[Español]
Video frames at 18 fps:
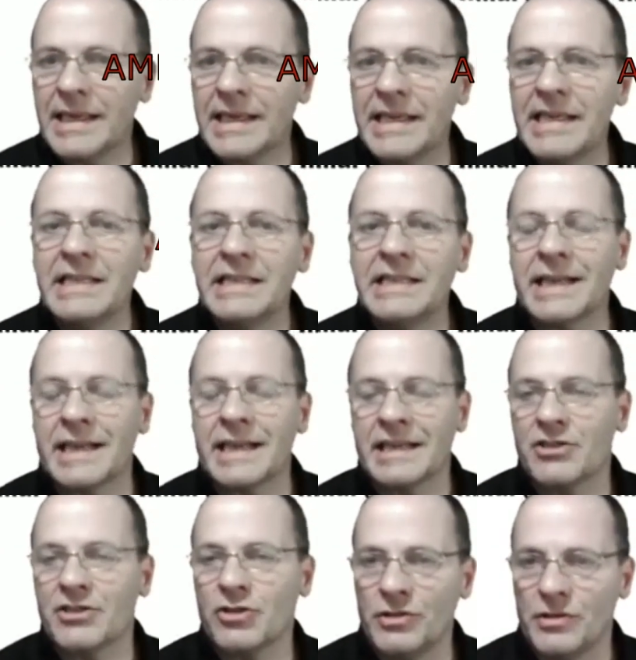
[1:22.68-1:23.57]
La quinta
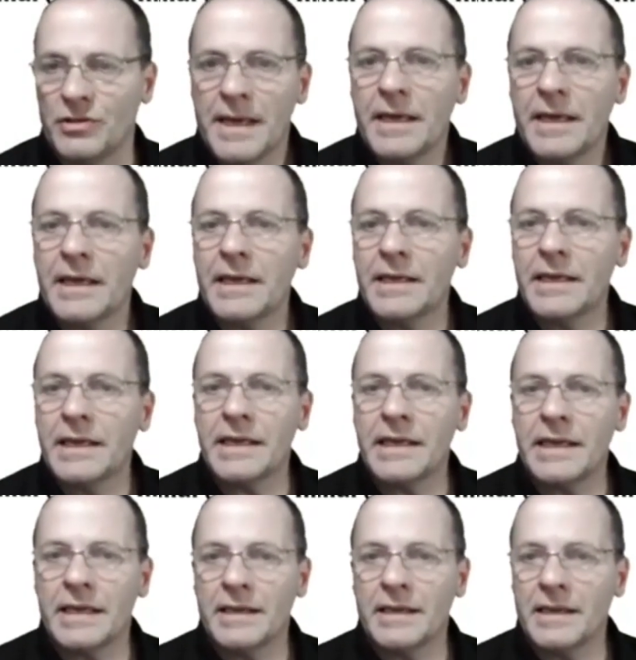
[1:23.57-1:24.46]
razón es
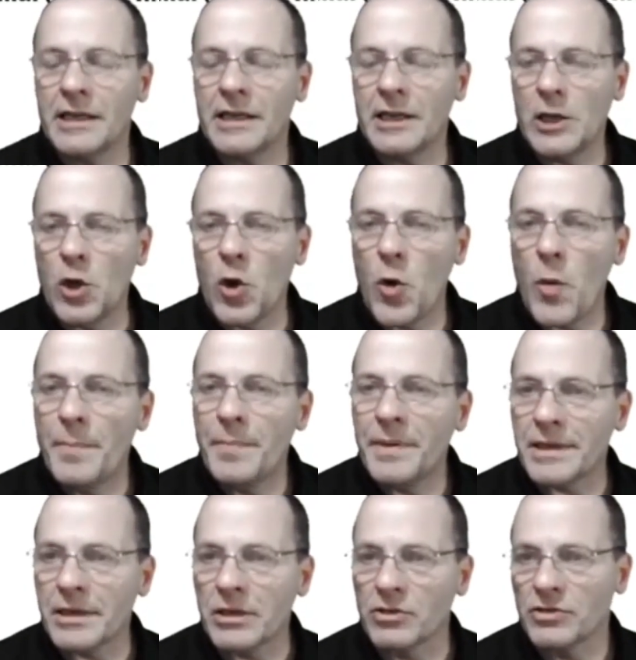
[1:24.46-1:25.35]
que los
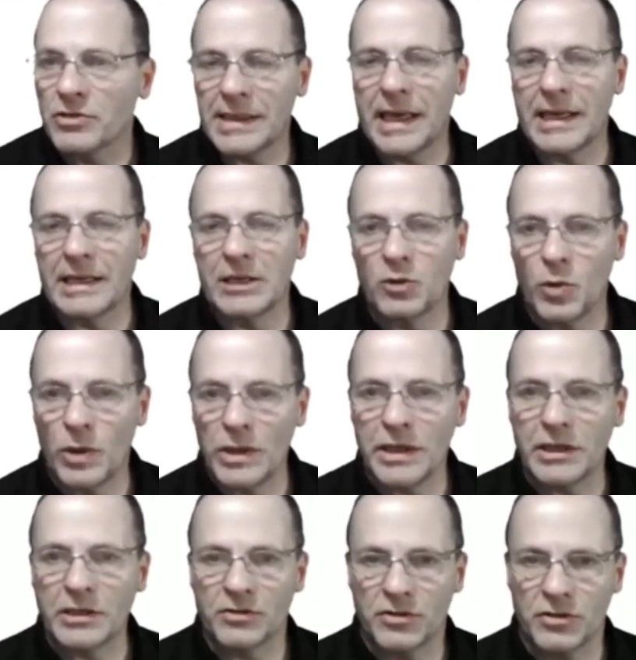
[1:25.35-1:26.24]
perros, al
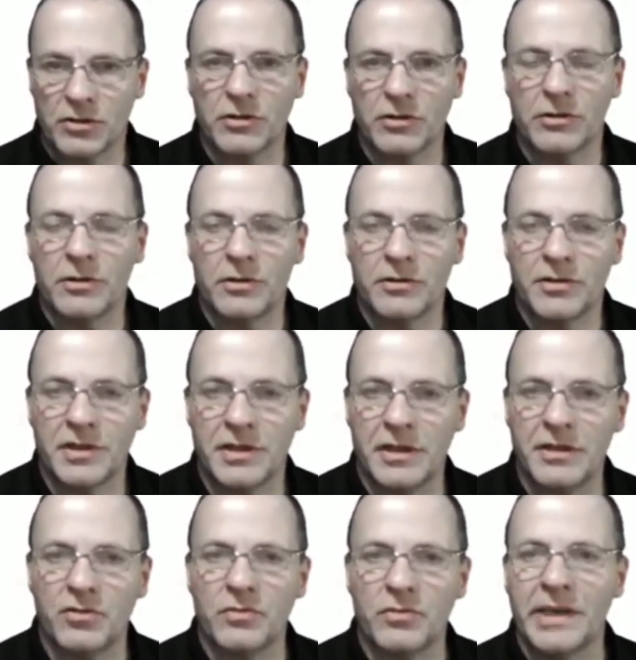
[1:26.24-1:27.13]
igual que nosotros los
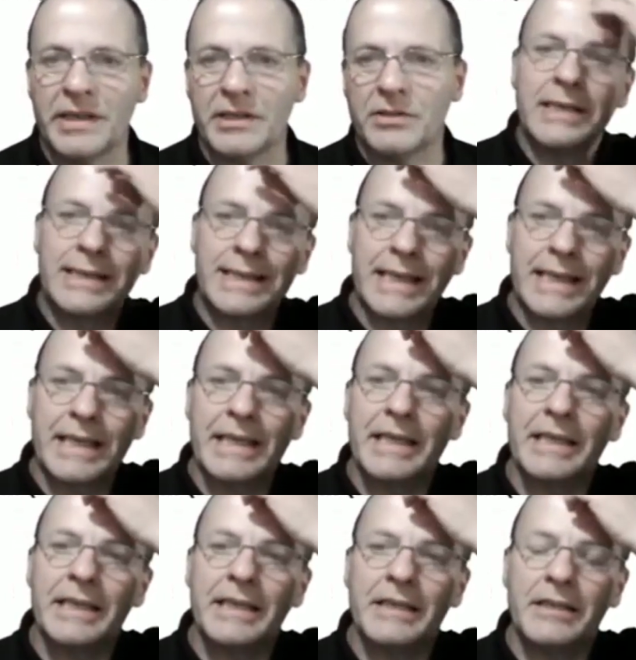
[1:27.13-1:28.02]
seres humanos,
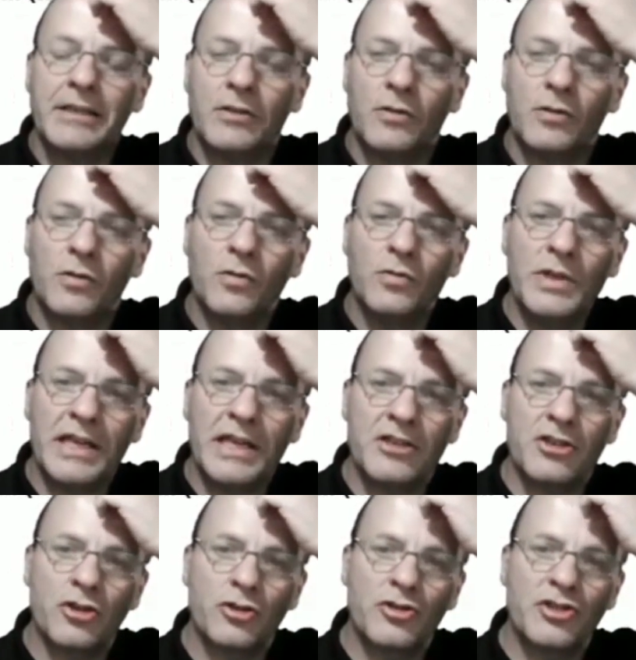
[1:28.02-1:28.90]
requieren
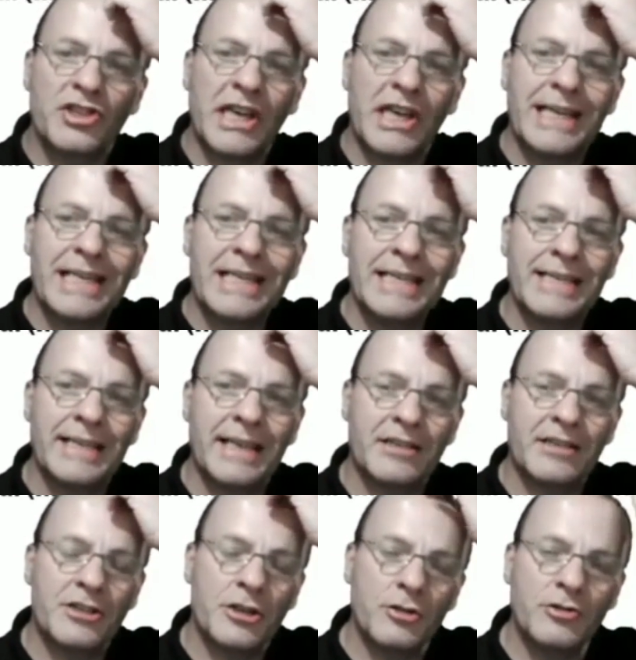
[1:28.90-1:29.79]
una
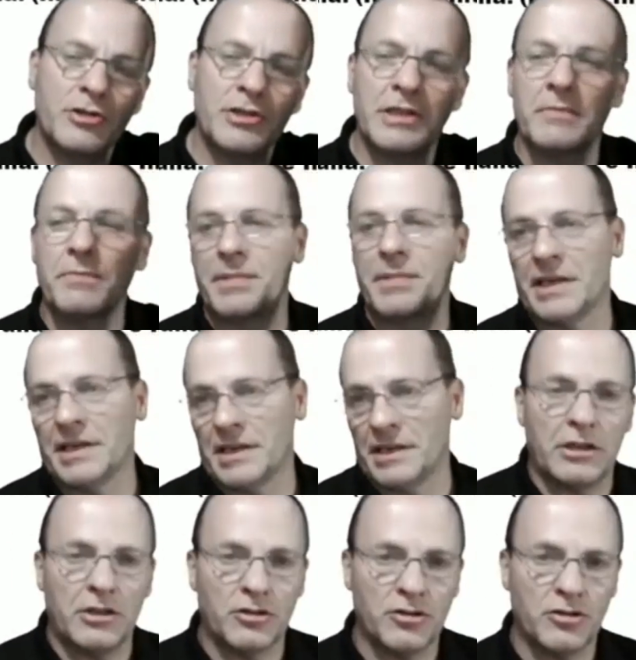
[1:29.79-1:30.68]
socialización
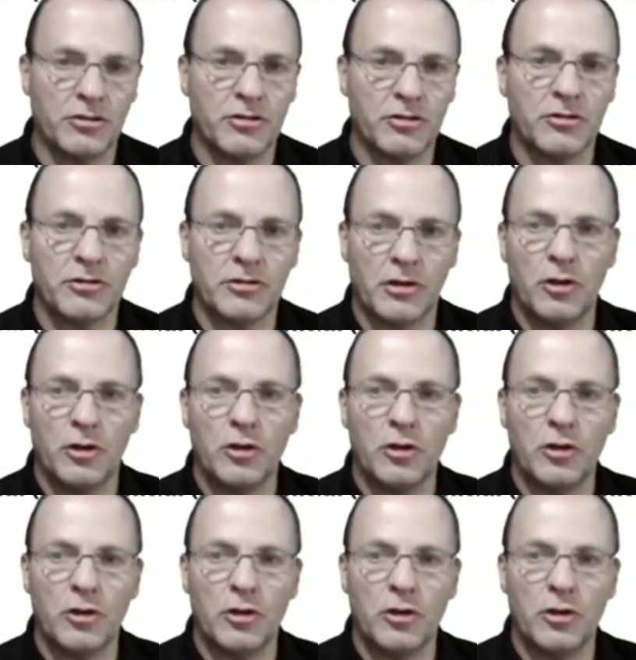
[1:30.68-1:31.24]
temprana. Nosotros